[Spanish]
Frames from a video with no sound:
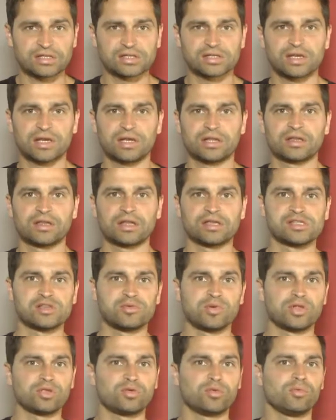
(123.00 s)
es, este,
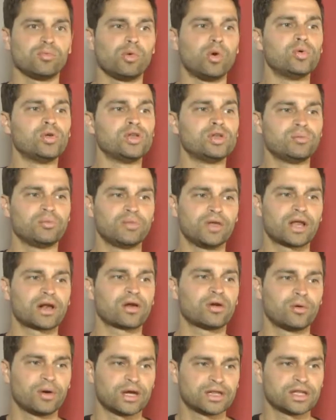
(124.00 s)
si bien tuvimos un
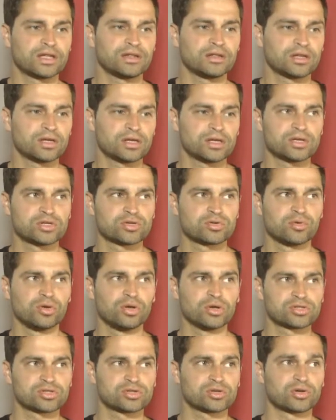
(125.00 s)
invierno bastante
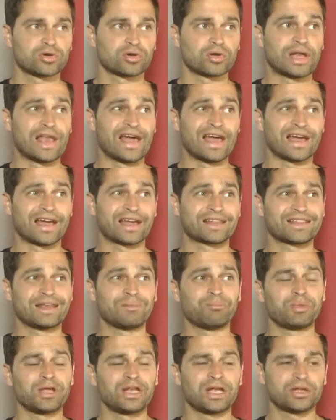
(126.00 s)
lluvioso, la
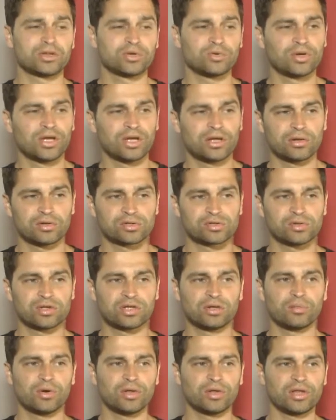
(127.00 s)
temperatura de los
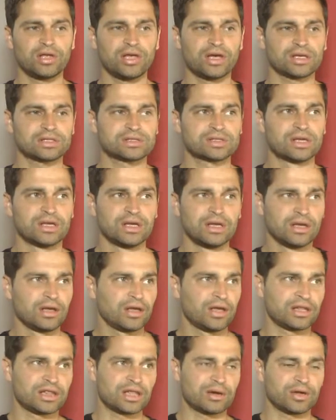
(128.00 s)
últimos días
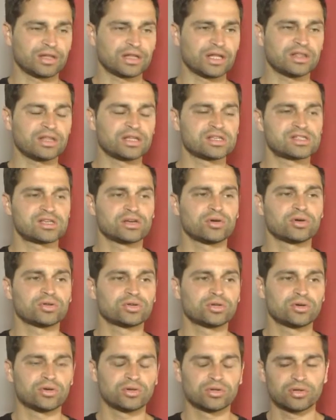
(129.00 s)
está bastante
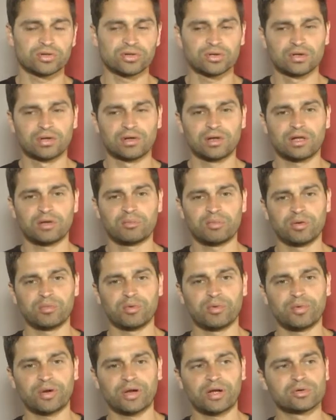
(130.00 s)
seco todo, le
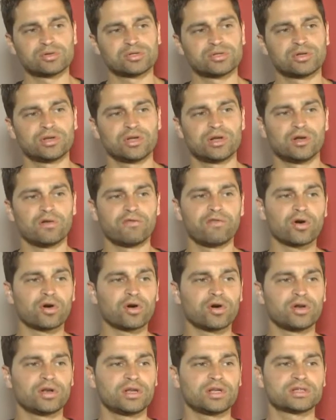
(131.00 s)
pedimos precaución en los
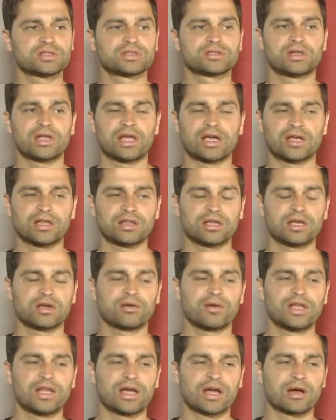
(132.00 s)
fogones, la gente
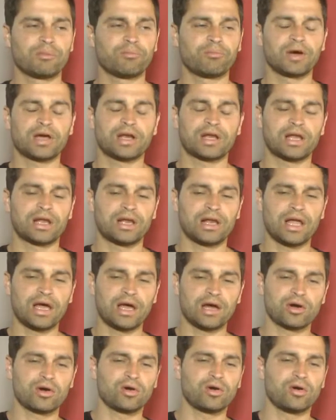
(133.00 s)
que va a ir a acampar al
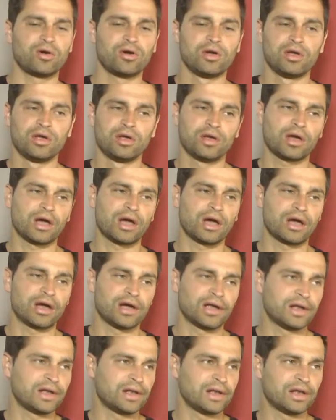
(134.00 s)
lago,
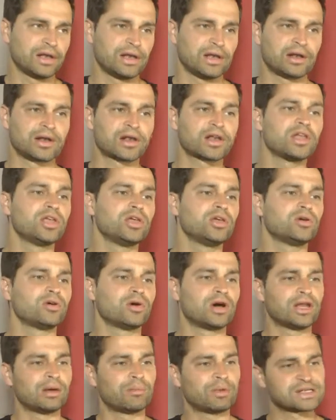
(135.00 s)
al
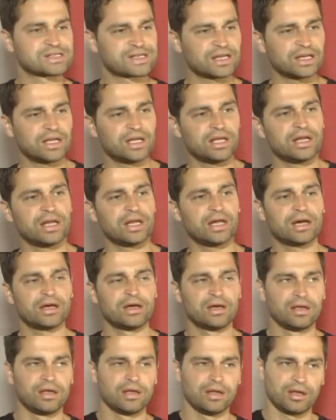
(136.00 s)
río, a la
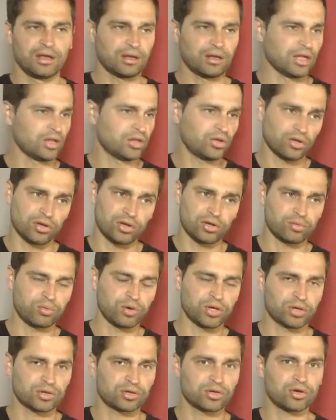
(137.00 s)
pasarela, en todos los,
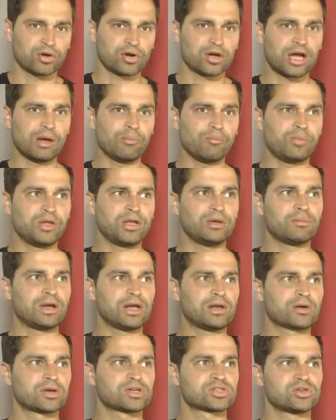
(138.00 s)
bueno, en todos los campings,
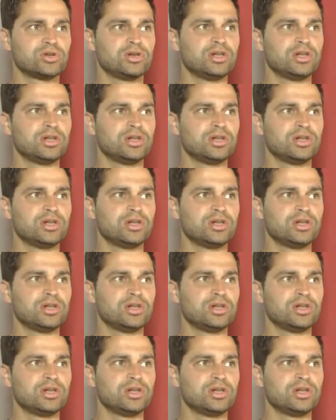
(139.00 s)
más los que